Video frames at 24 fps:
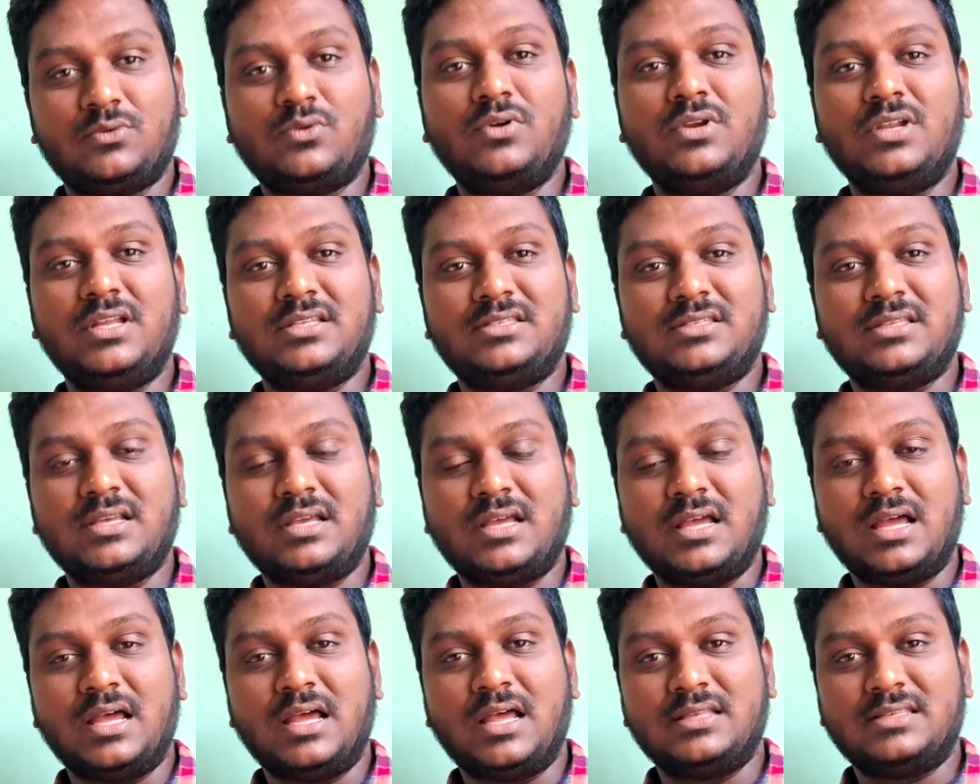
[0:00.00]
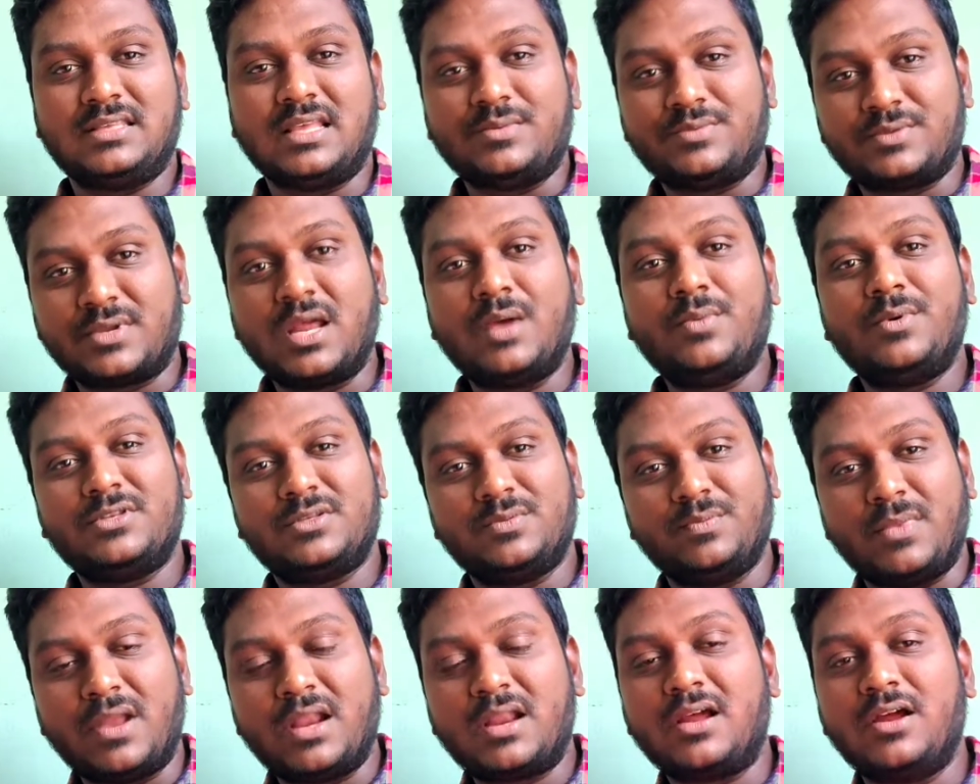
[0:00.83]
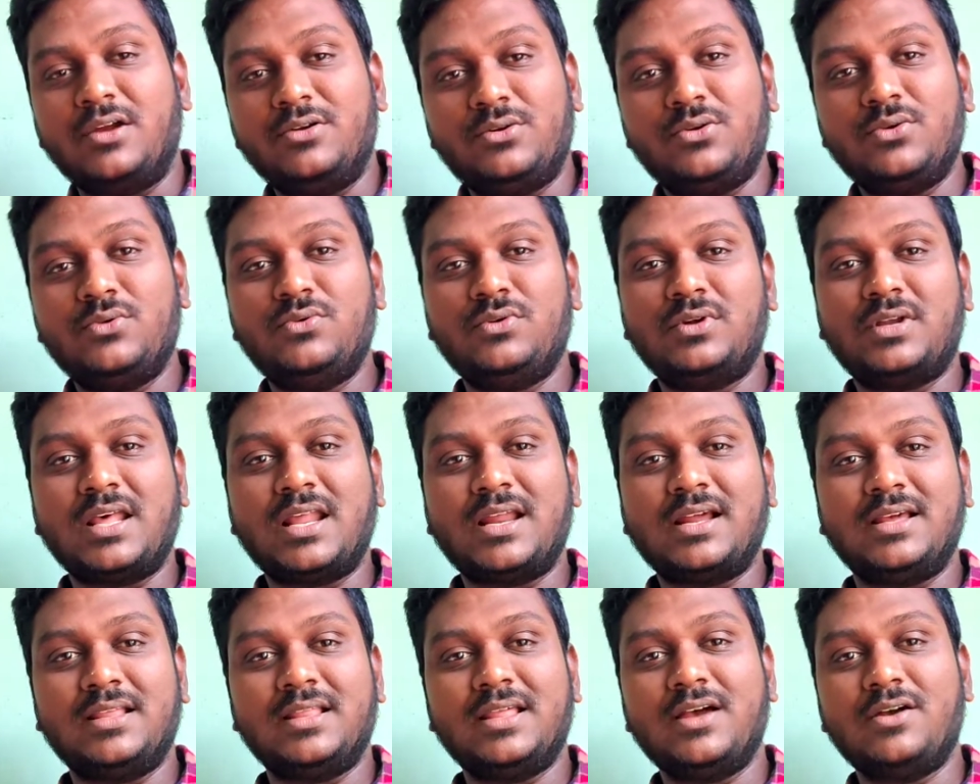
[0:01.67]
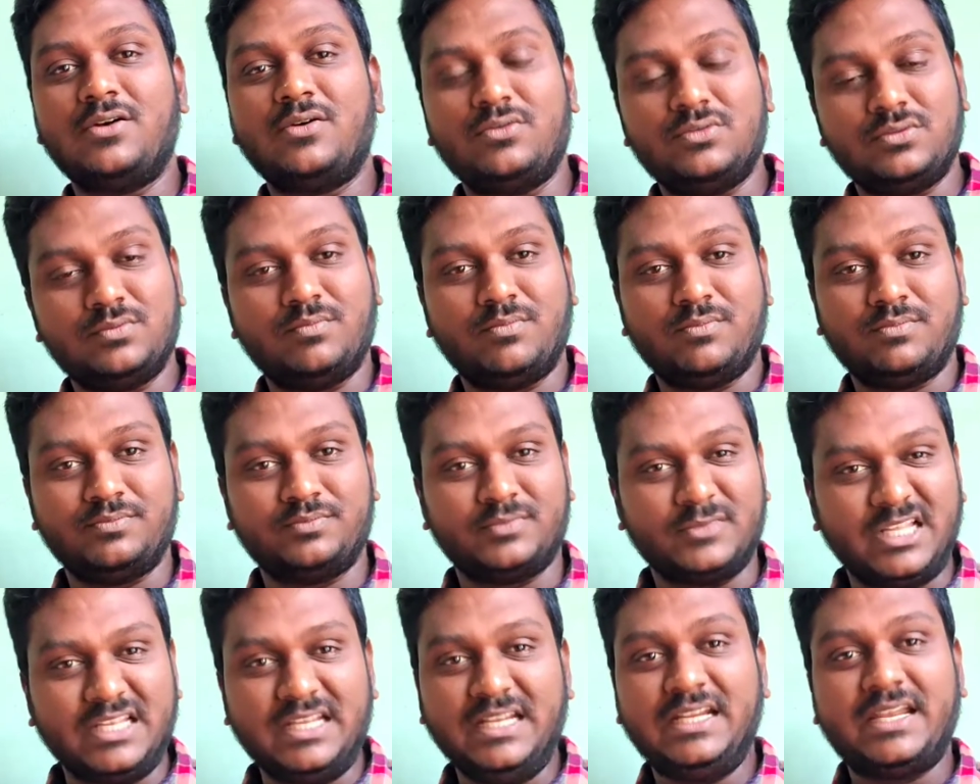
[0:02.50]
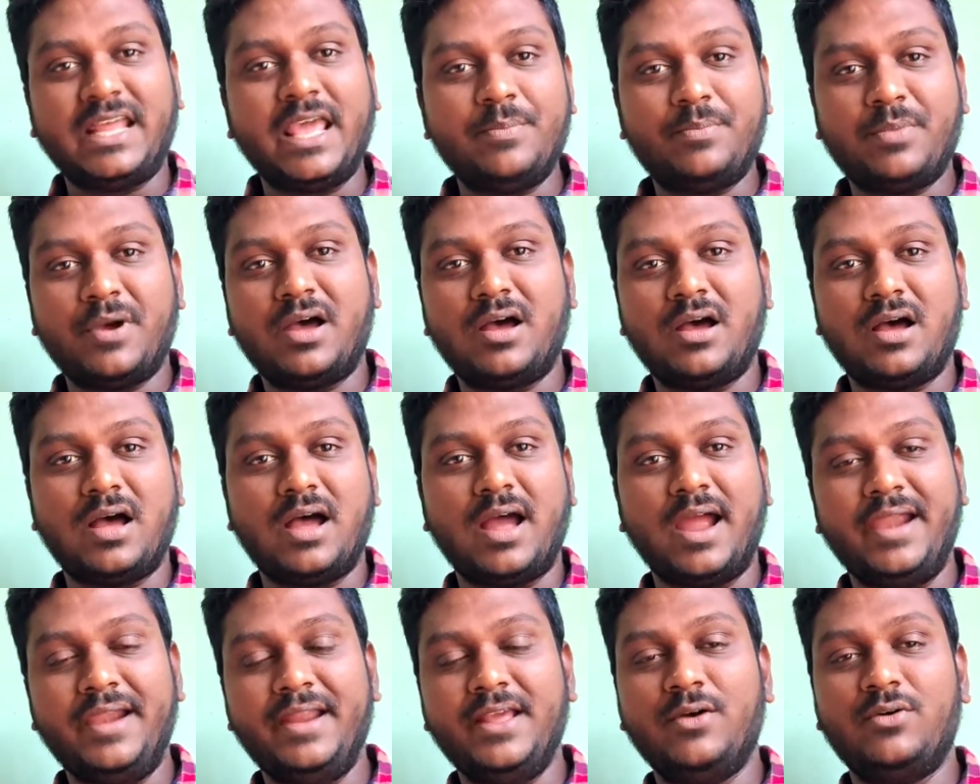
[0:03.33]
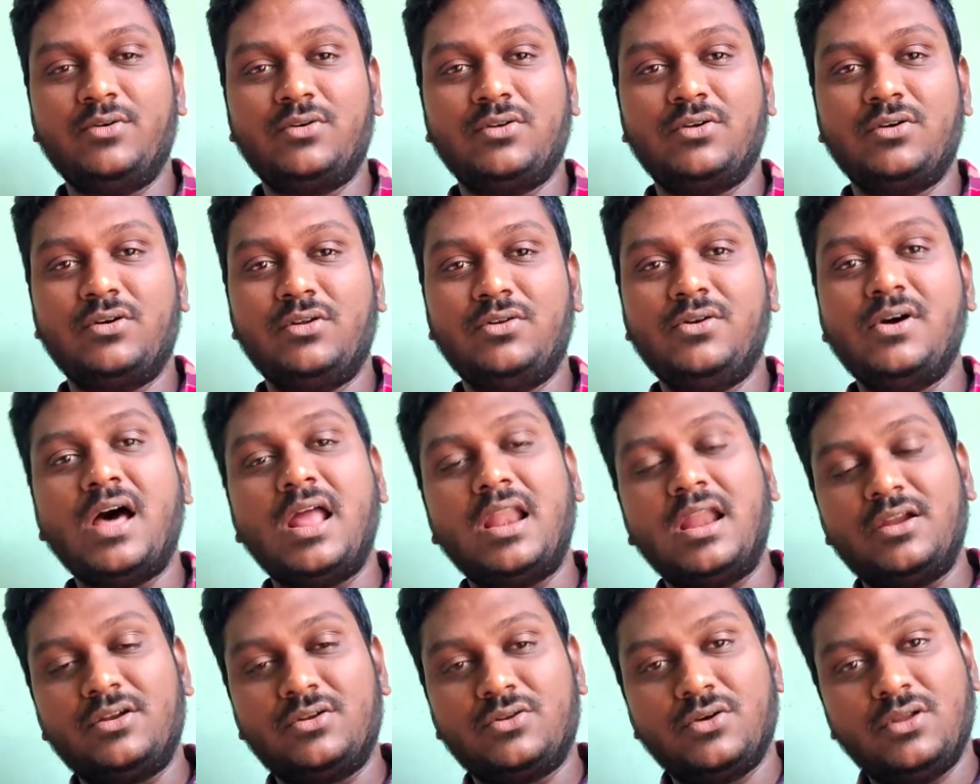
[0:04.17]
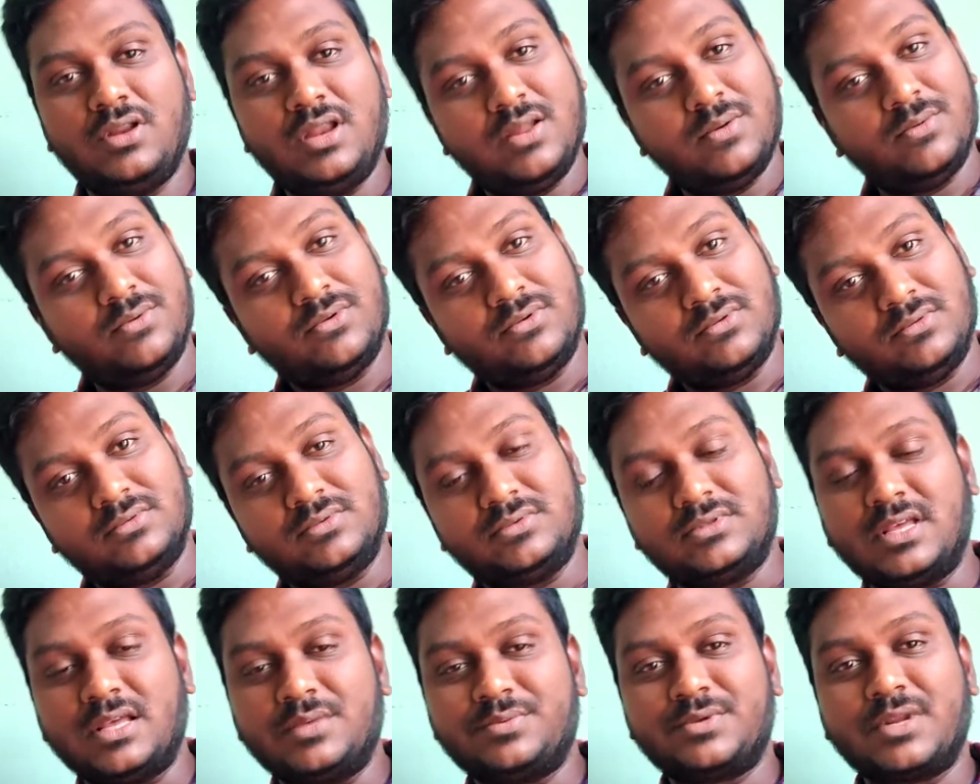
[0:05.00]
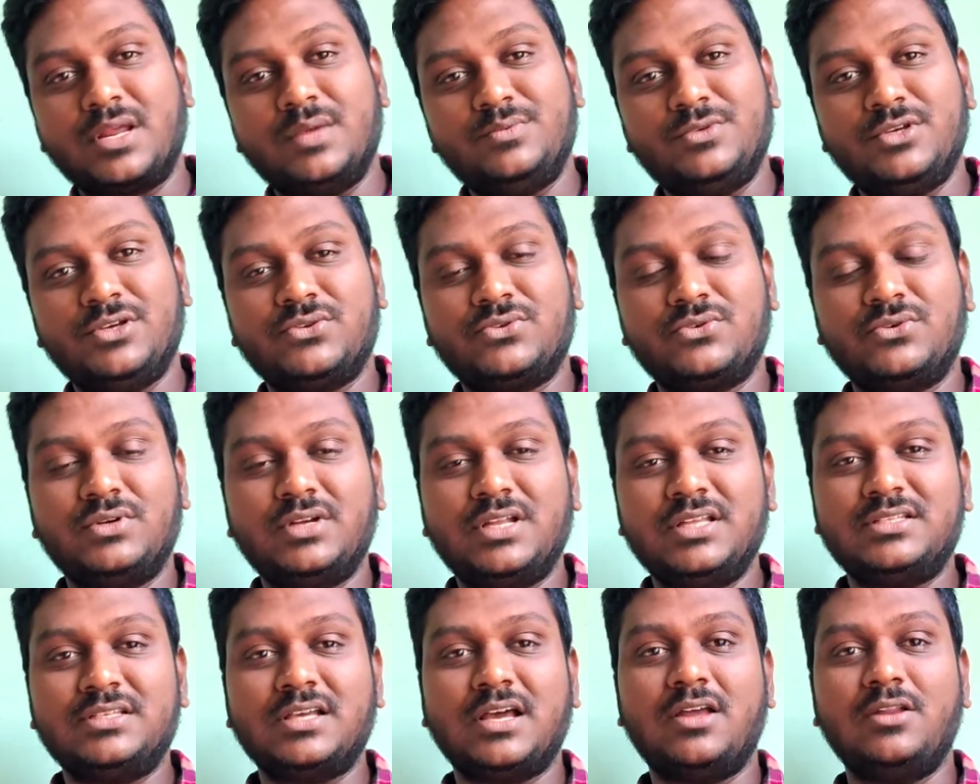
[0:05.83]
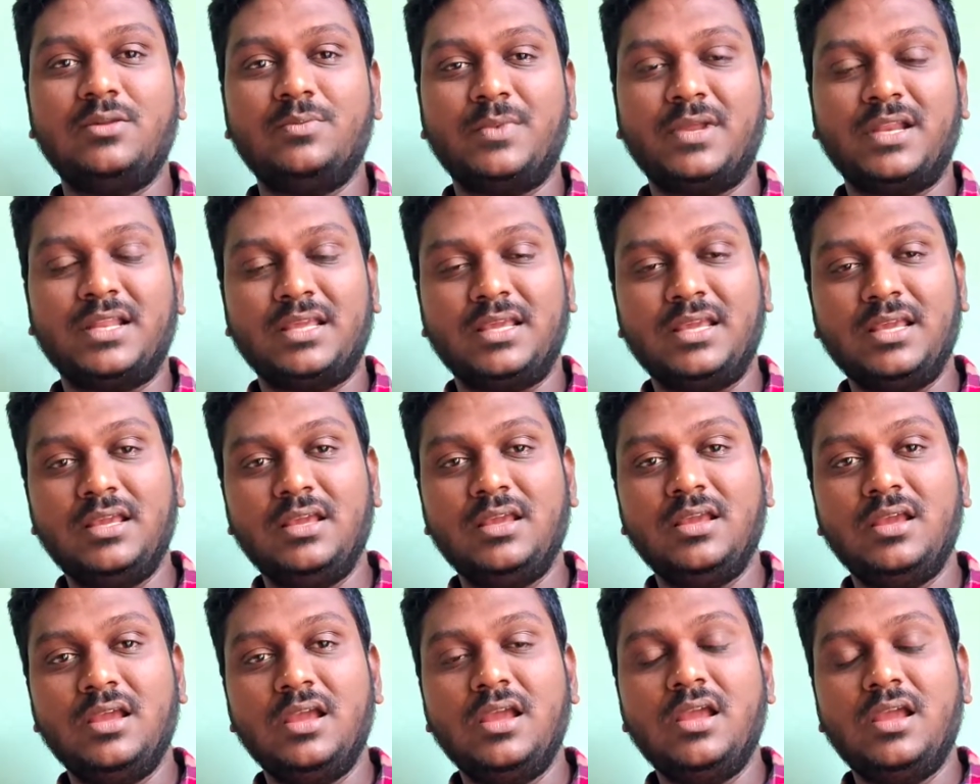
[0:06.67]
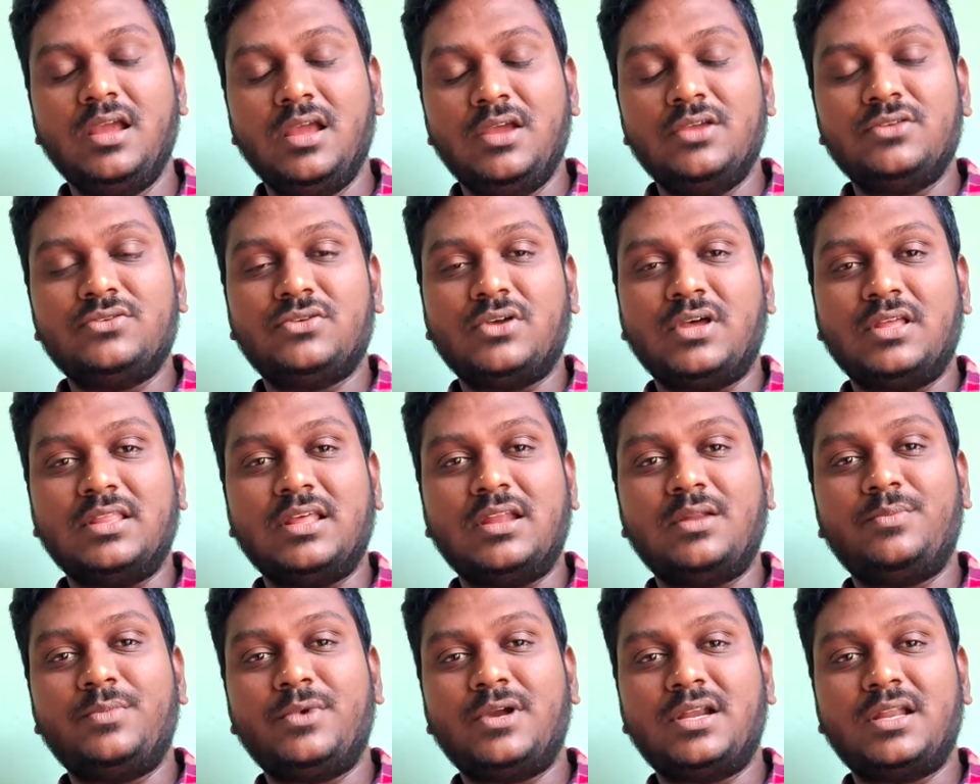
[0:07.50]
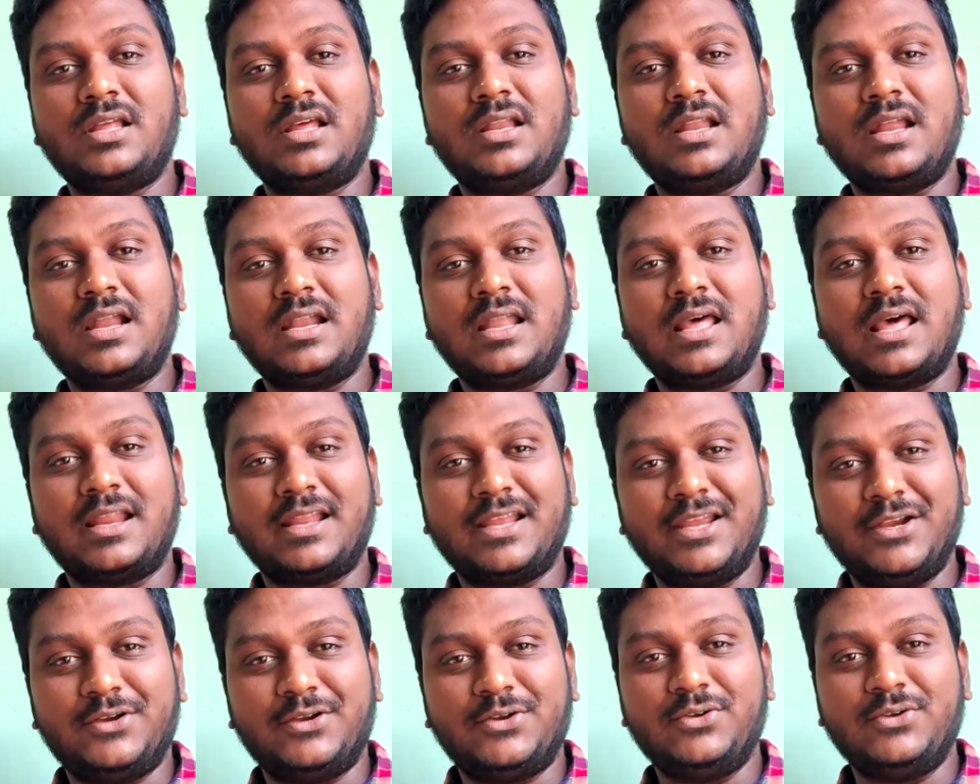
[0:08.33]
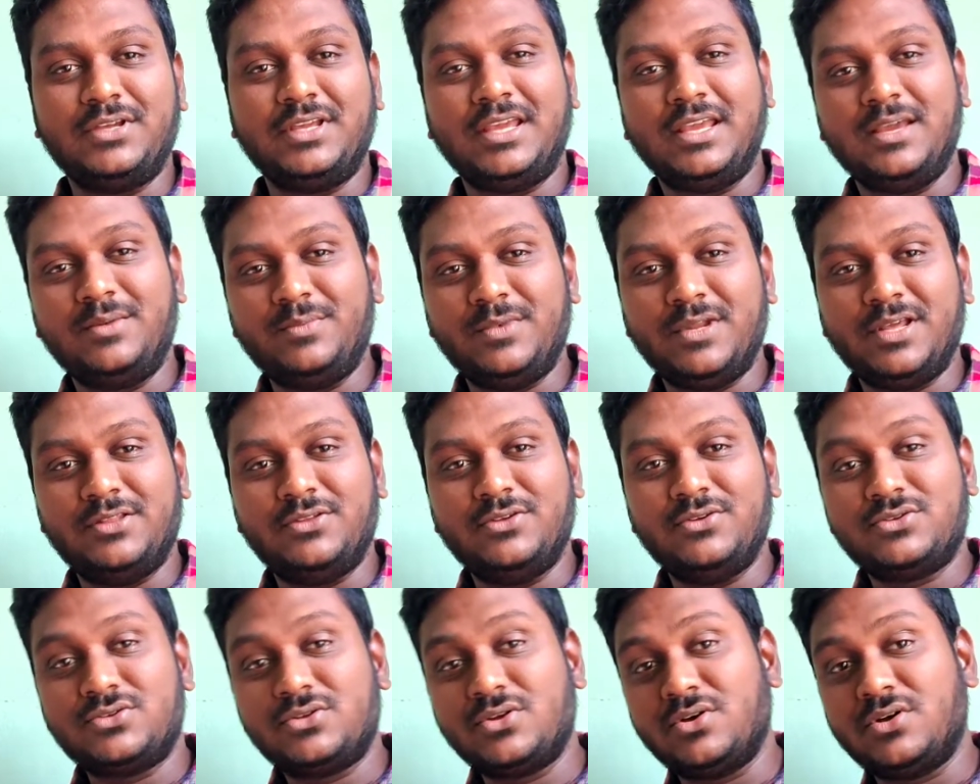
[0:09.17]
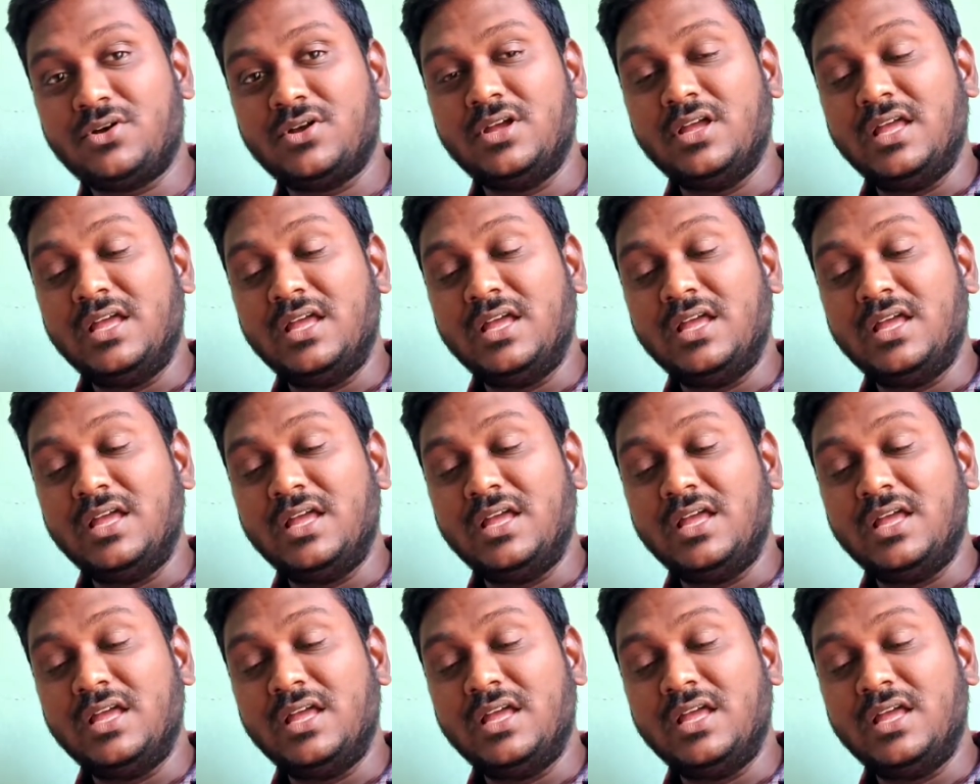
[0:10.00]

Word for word: కొన్ని సబ్స్క్రైబర్స్ మనకంటూ ఉంటారు కదా కొన్ని ఈ టైప్ ఐడియా ఉన్న వాళ్ళు అలాంటి వాళ్ళు సబ్స్క్రైబ్ చేసుకుంటే చాలు మనకి సో అదనమాట నా టార్గెట్ ఇంకేం లేదు సో